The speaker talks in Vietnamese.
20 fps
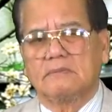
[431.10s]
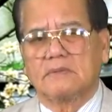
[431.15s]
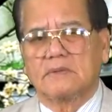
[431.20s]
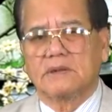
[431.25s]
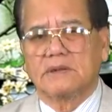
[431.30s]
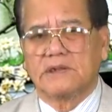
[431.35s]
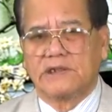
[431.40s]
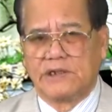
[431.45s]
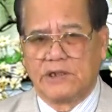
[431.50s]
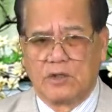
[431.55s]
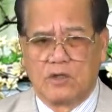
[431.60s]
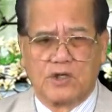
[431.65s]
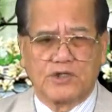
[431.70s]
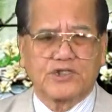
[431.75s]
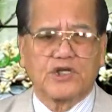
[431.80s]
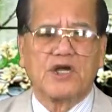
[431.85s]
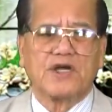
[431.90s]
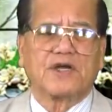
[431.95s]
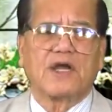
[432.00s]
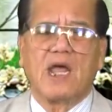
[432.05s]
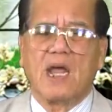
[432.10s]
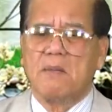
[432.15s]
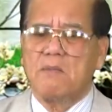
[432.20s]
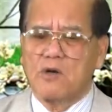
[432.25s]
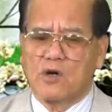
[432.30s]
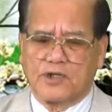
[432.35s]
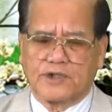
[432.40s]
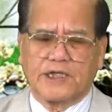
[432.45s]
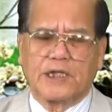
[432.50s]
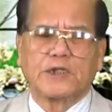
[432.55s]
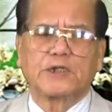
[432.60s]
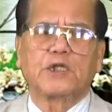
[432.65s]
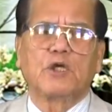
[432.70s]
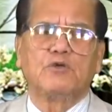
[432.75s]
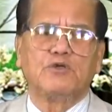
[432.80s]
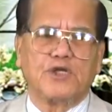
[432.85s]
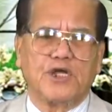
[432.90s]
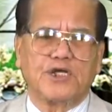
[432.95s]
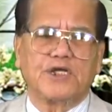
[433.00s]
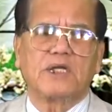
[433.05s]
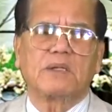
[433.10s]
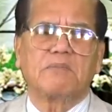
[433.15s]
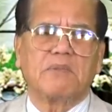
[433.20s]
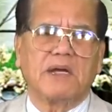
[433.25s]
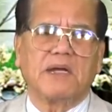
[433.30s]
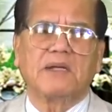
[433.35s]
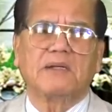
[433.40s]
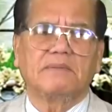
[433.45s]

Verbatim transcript: Chỉ có Thượng Đế mới có thể tiêu diệt nước Mỹ